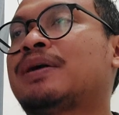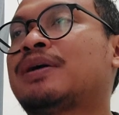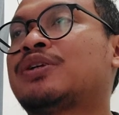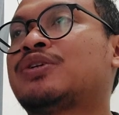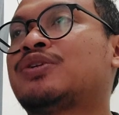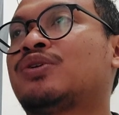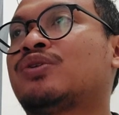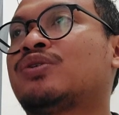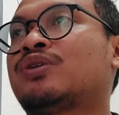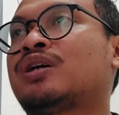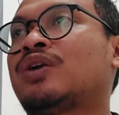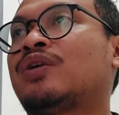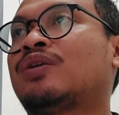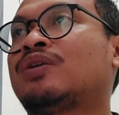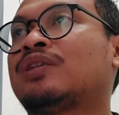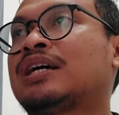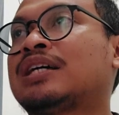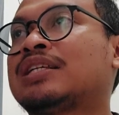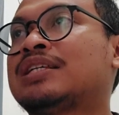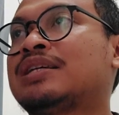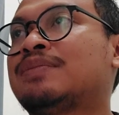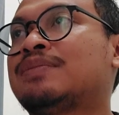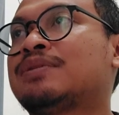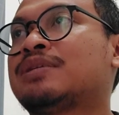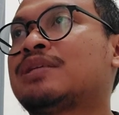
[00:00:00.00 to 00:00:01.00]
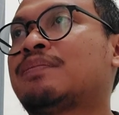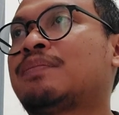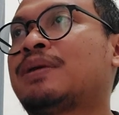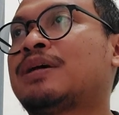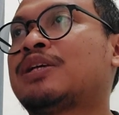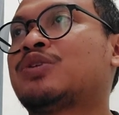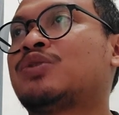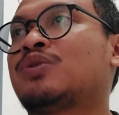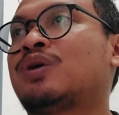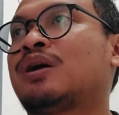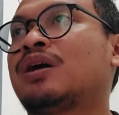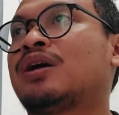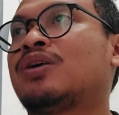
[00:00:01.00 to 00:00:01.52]
sepak Jordan Lut Azim
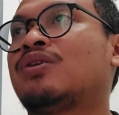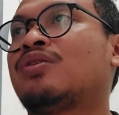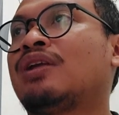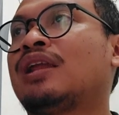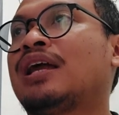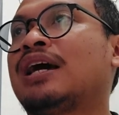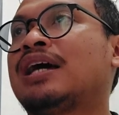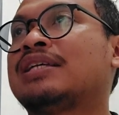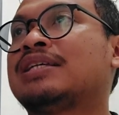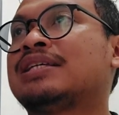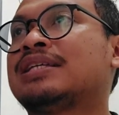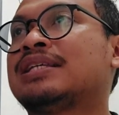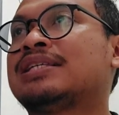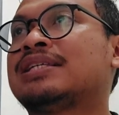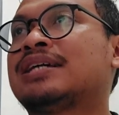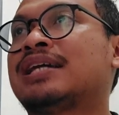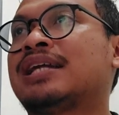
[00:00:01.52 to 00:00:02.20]
selepas dua gol hasil